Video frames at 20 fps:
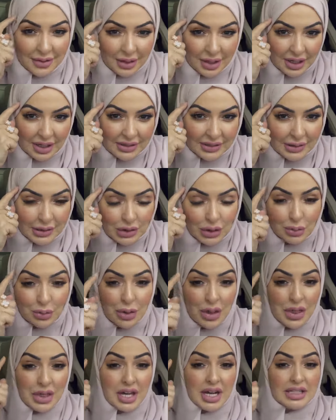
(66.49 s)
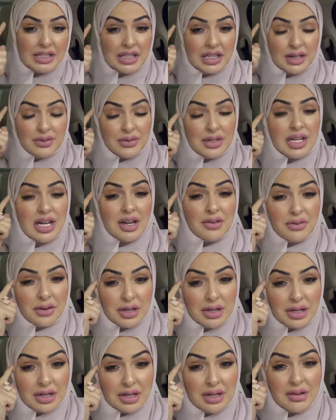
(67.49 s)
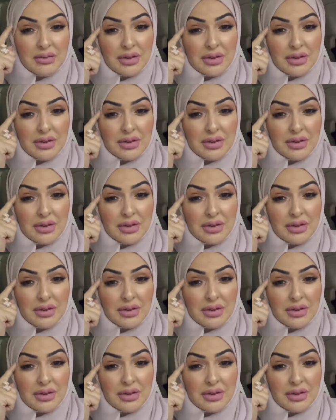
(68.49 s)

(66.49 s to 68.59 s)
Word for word: راسك وبالذات اذا فيها فكره